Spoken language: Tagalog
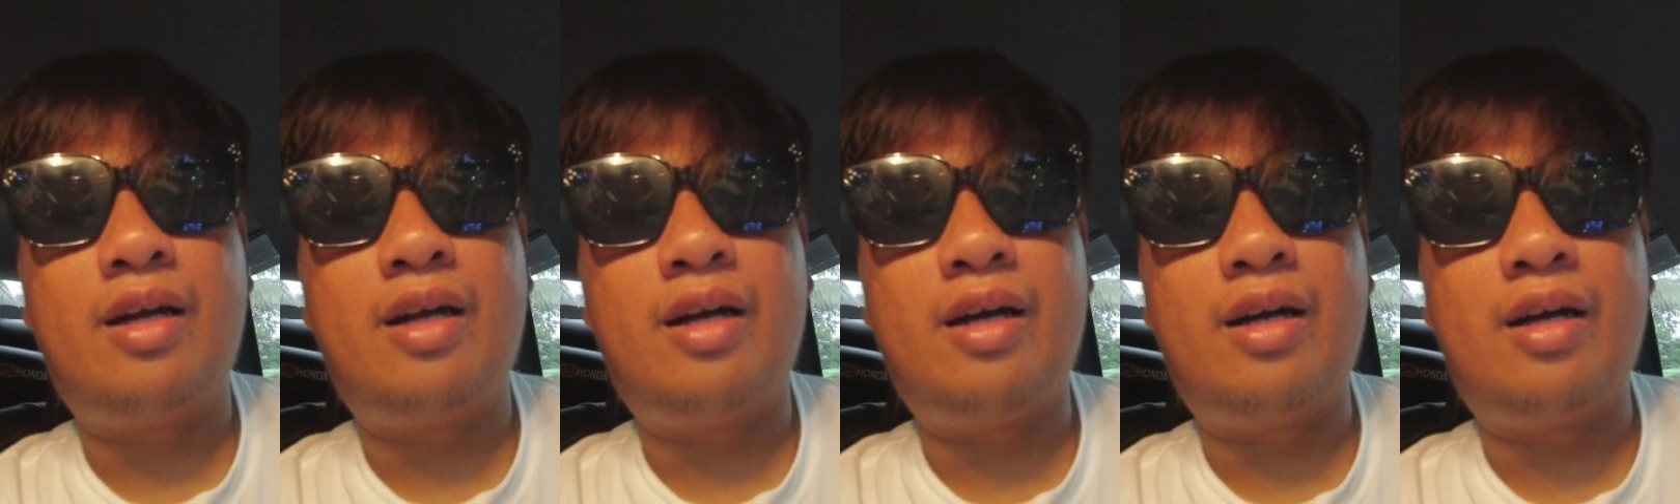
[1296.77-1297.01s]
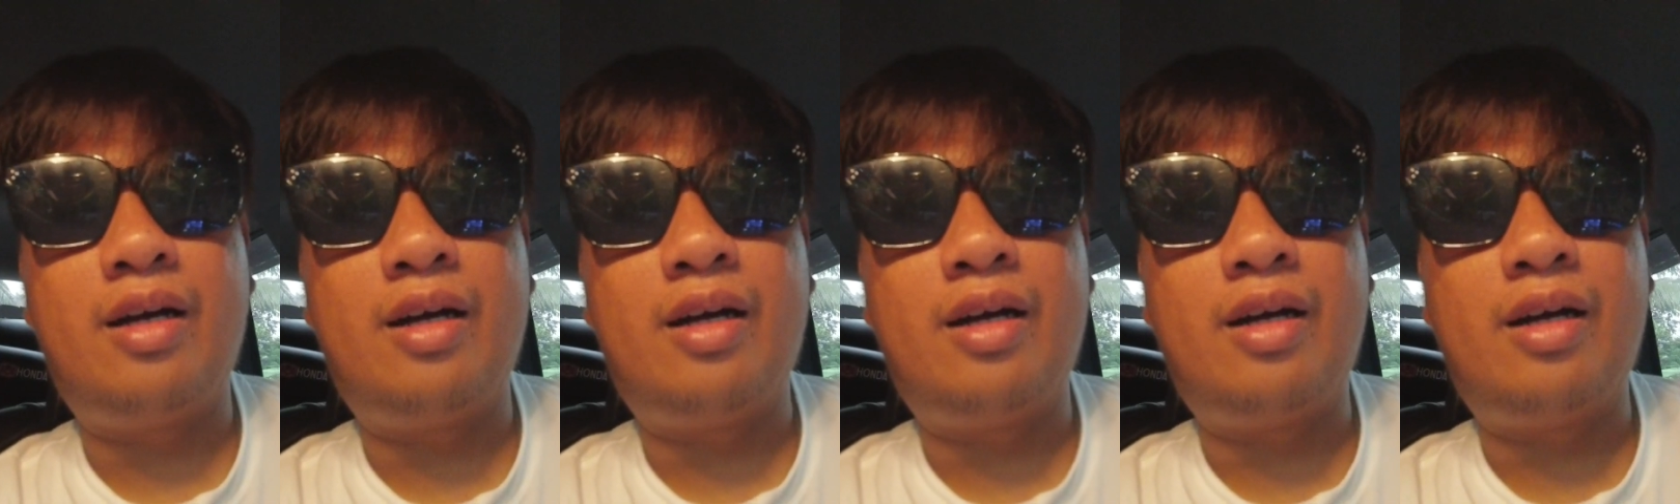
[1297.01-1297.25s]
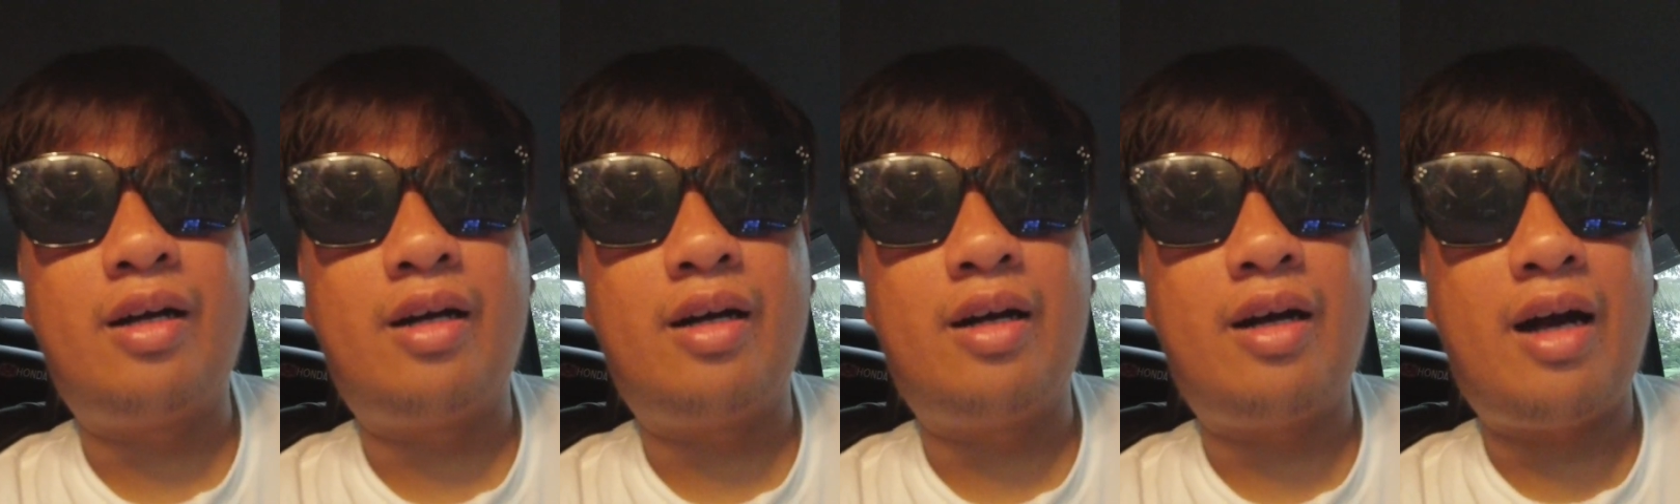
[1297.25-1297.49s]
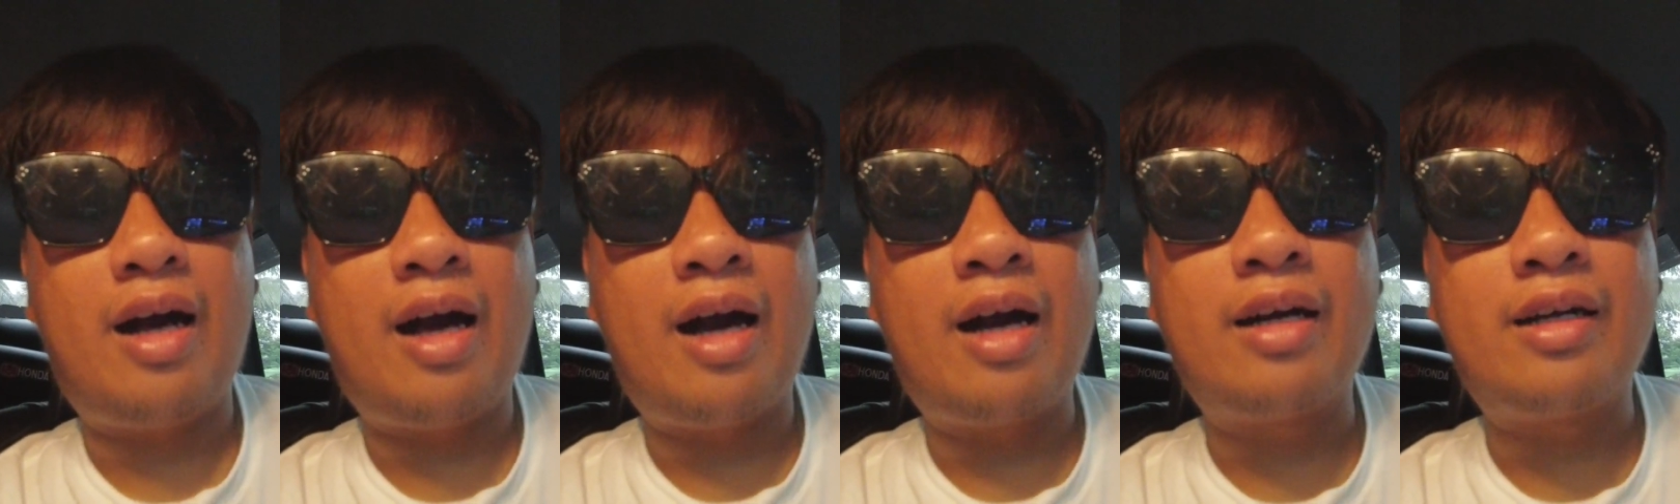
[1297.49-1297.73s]
Uh,
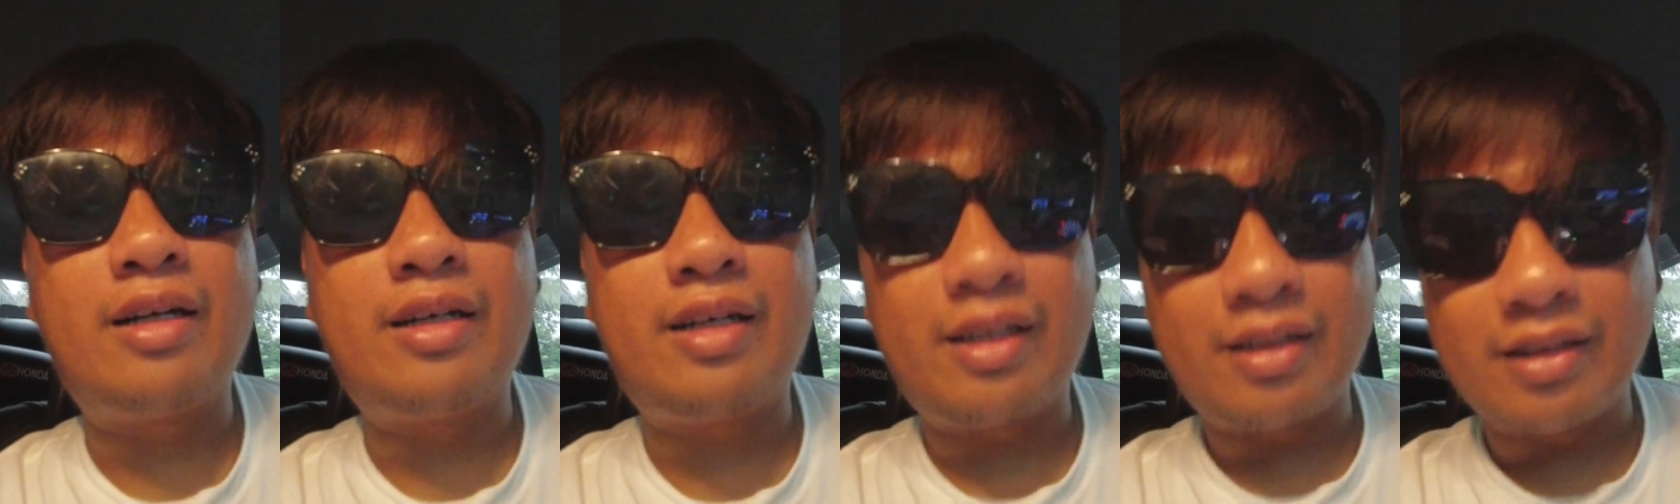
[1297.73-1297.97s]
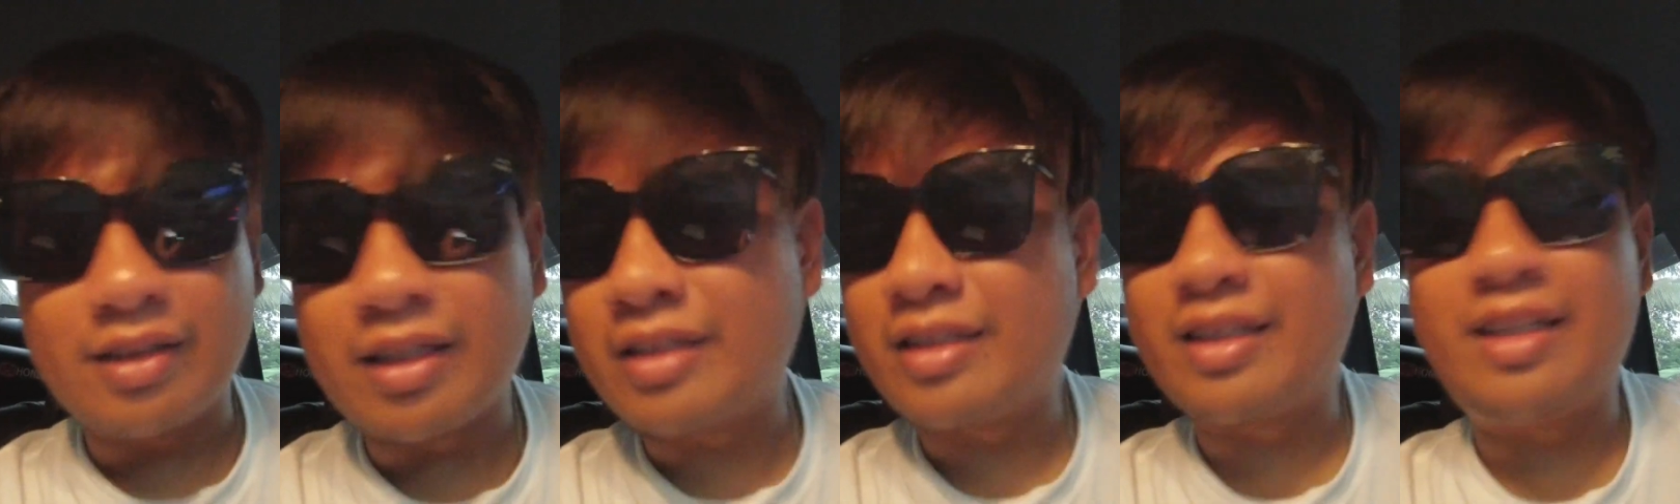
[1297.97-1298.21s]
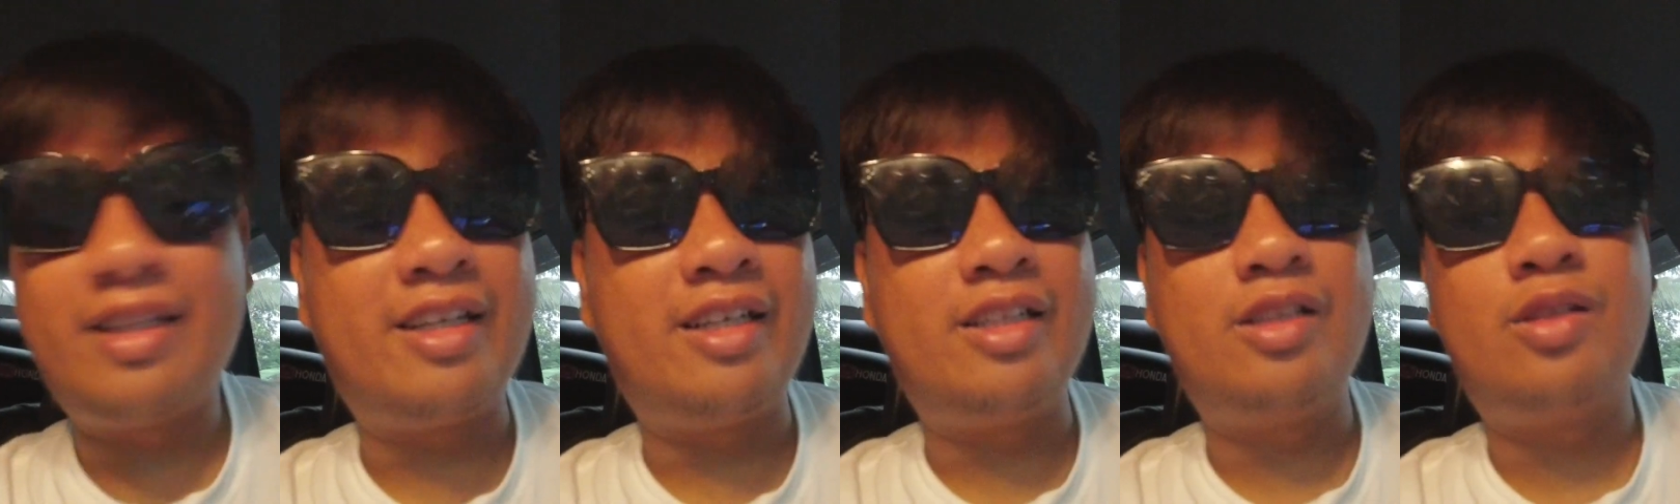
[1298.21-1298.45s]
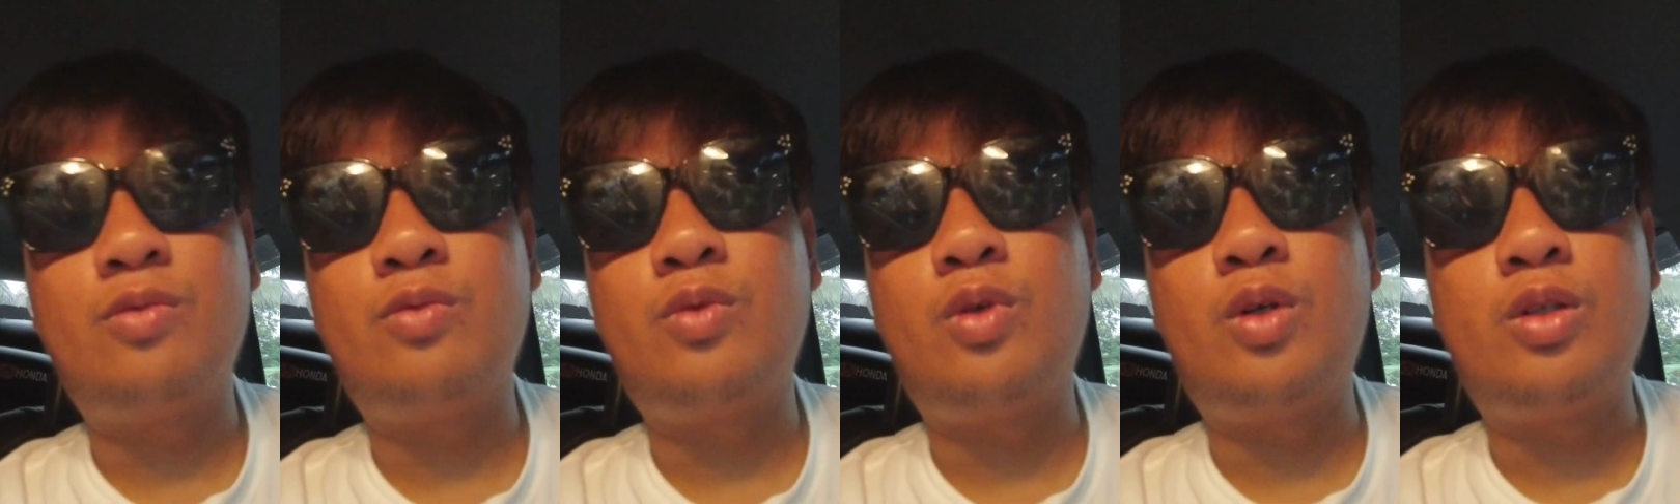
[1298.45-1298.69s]
ang ganda talaga
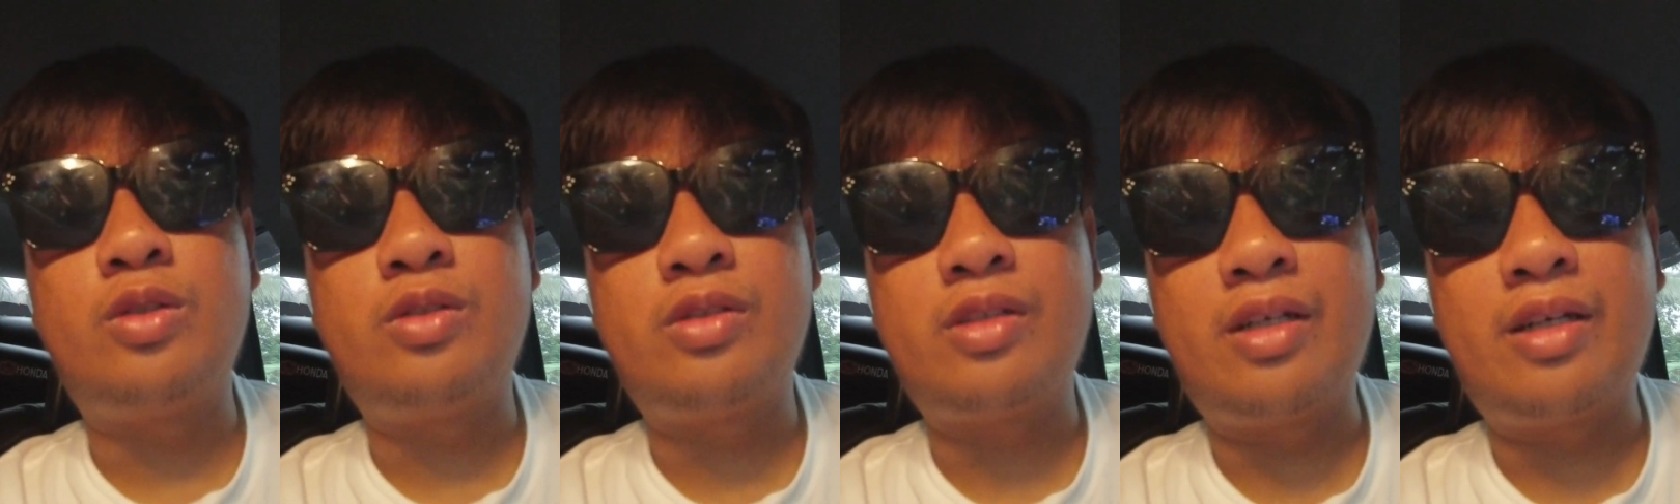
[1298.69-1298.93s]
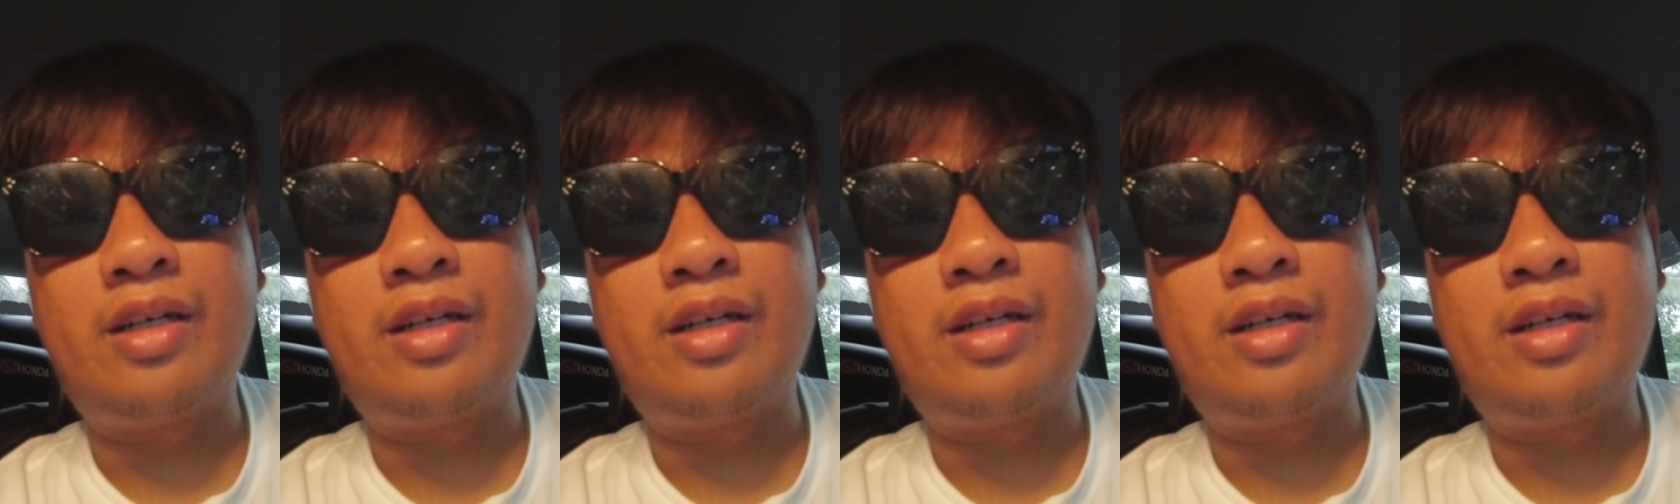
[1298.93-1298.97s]
ng falls.